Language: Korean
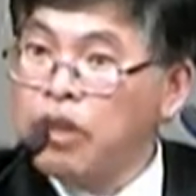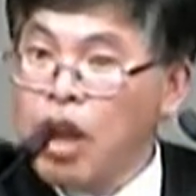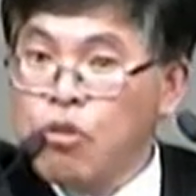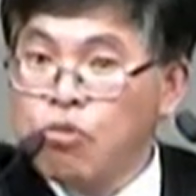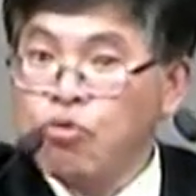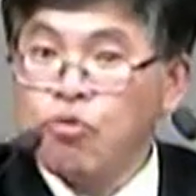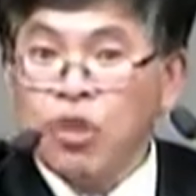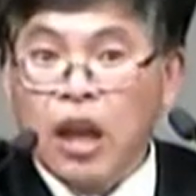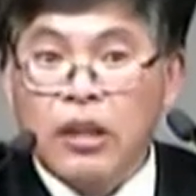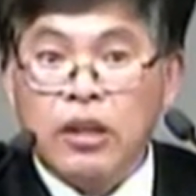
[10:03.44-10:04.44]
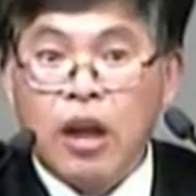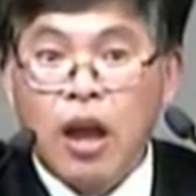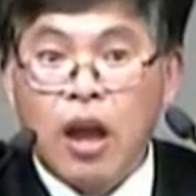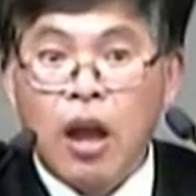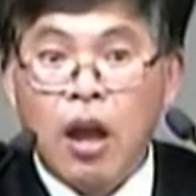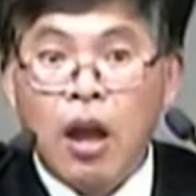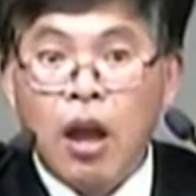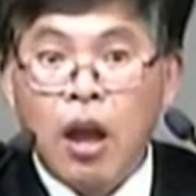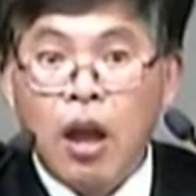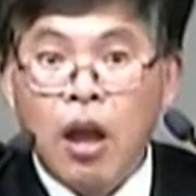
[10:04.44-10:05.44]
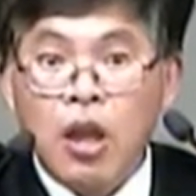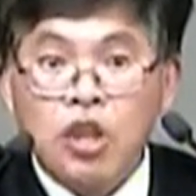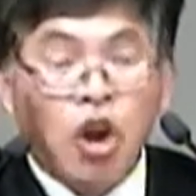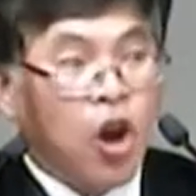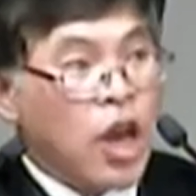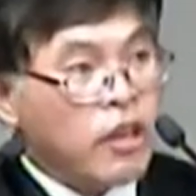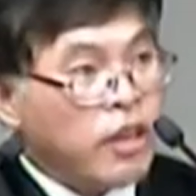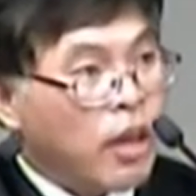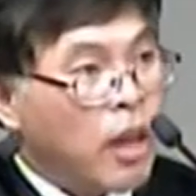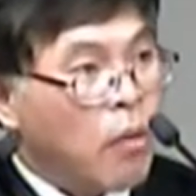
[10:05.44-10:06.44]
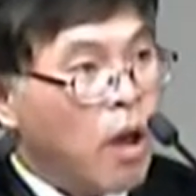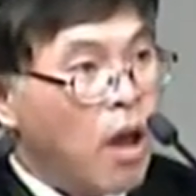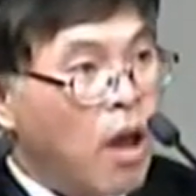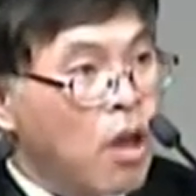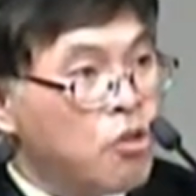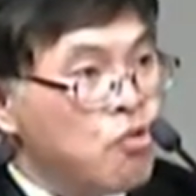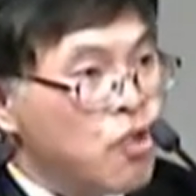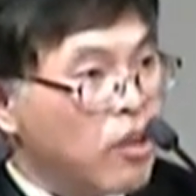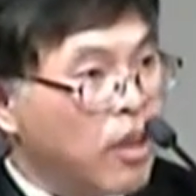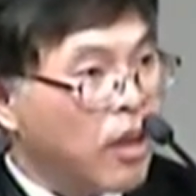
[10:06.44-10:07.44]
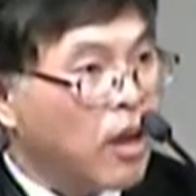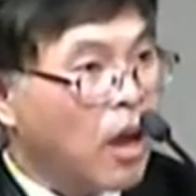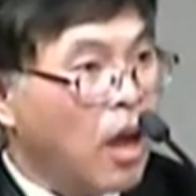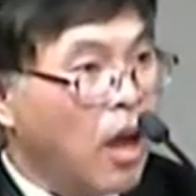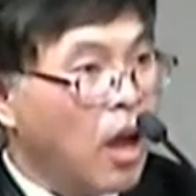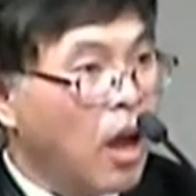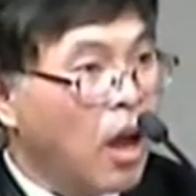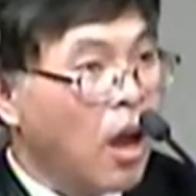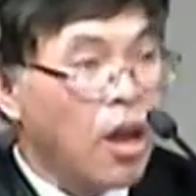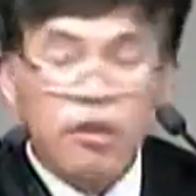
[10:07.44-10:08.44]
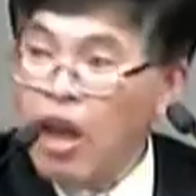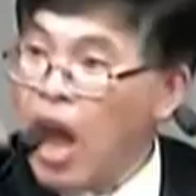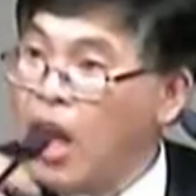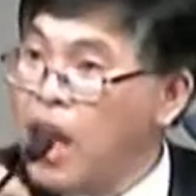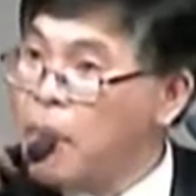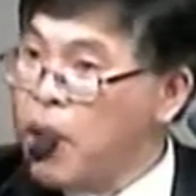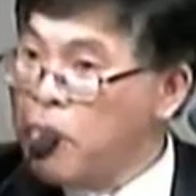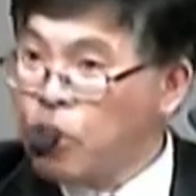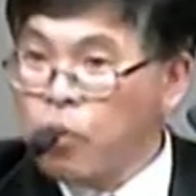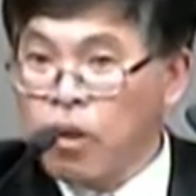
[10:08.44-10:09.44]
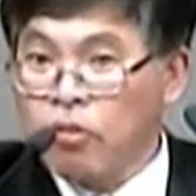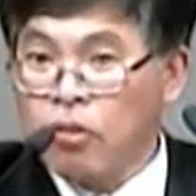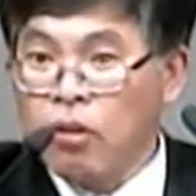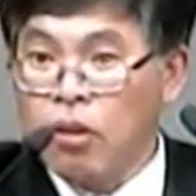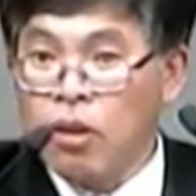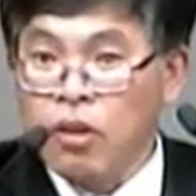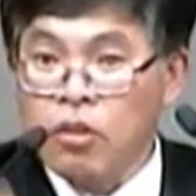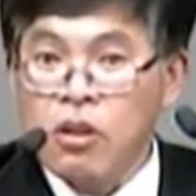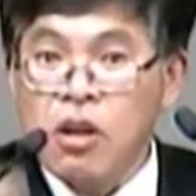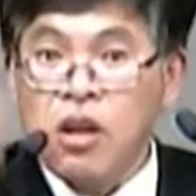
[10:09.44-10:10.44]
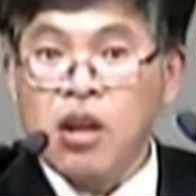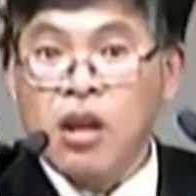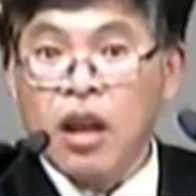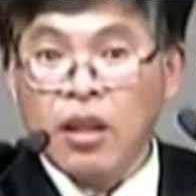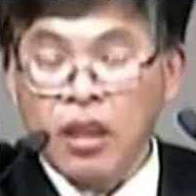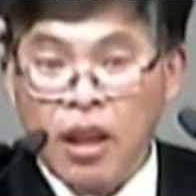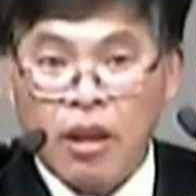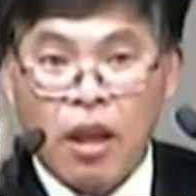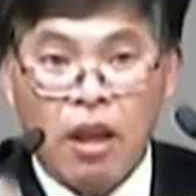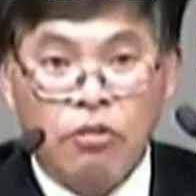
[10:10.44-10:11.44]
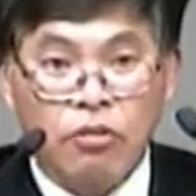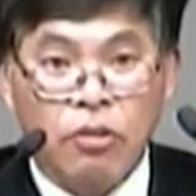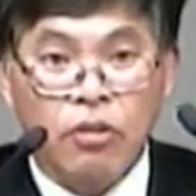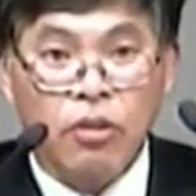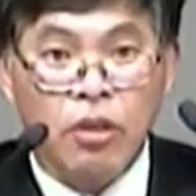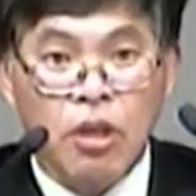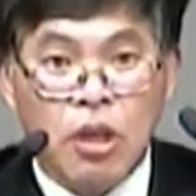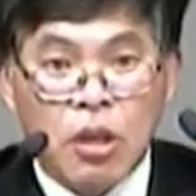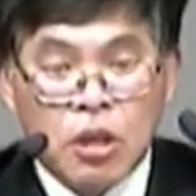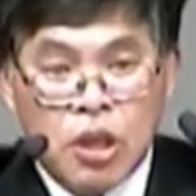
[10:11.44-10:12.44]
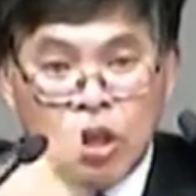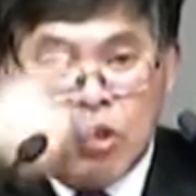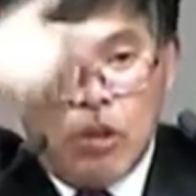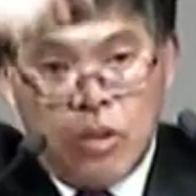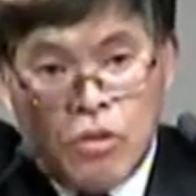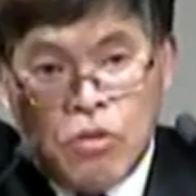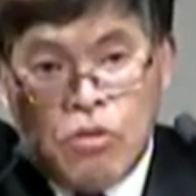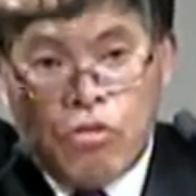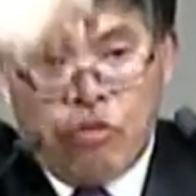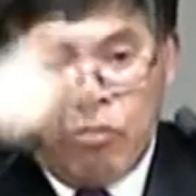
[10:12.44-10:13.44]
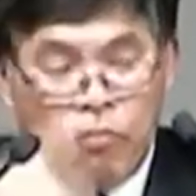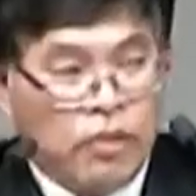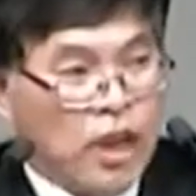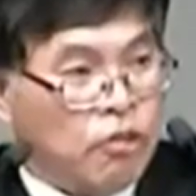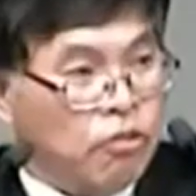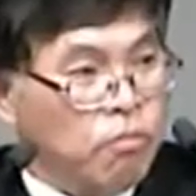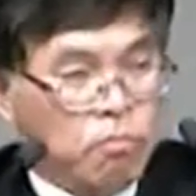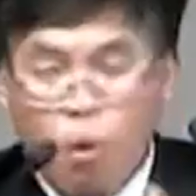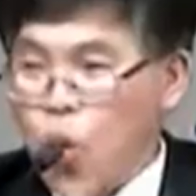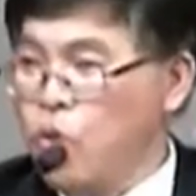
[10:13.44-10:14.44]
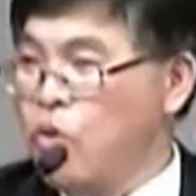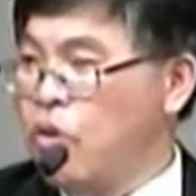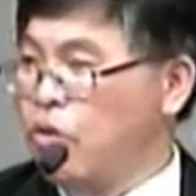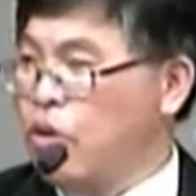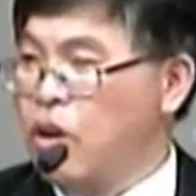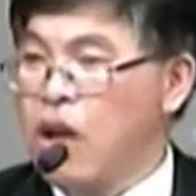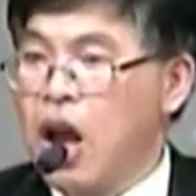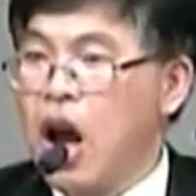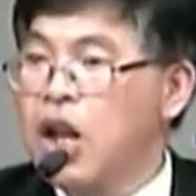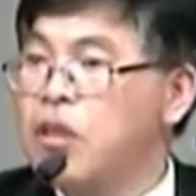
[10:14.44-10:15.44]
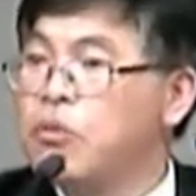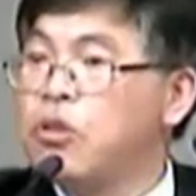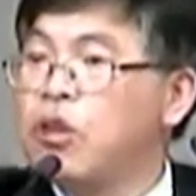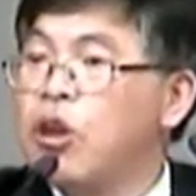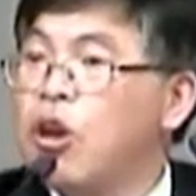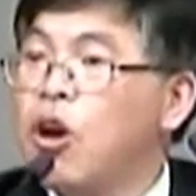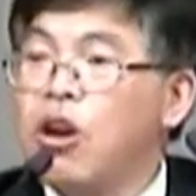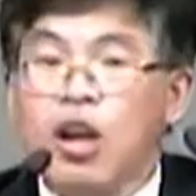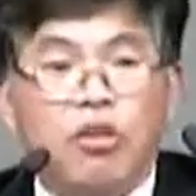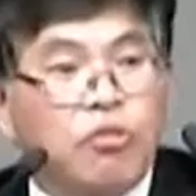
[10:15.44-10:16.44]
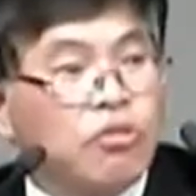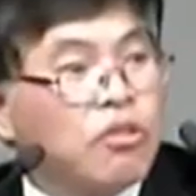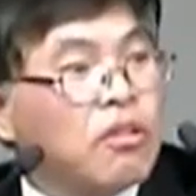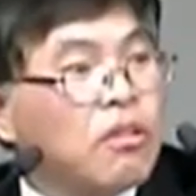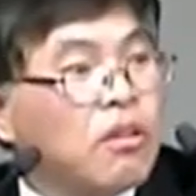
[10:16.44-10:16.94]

살고 죽는 게 아니라 영의 세계와 육의 세계가 사람의 입을 통해서 들락날락 할 수 있는 이 들숨, 날숨 모든 것을 하나님 우리한테 허락해 줬어요.